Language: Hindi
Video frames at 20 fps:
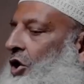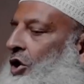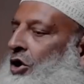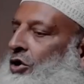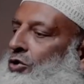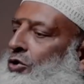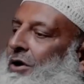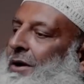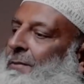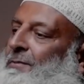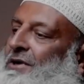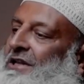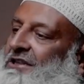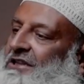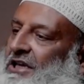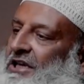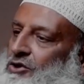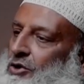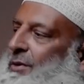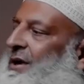और लोग अपने
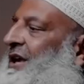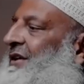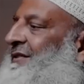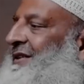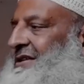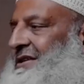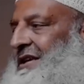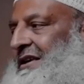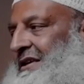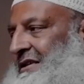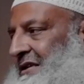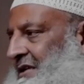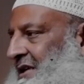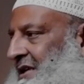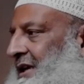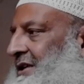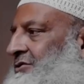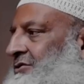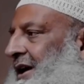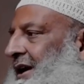तजुर्बे की वजह से ये
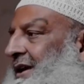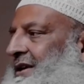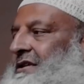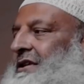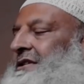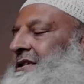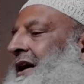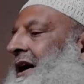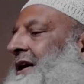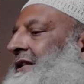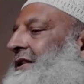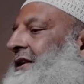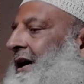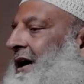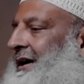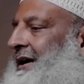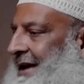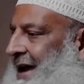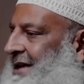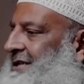चीज़ें जो है इसके साथ
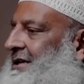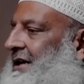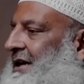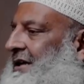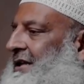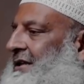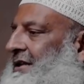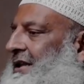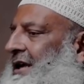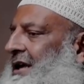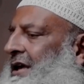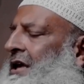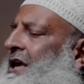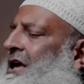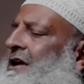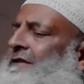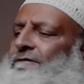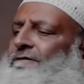अटैच कर देते हैं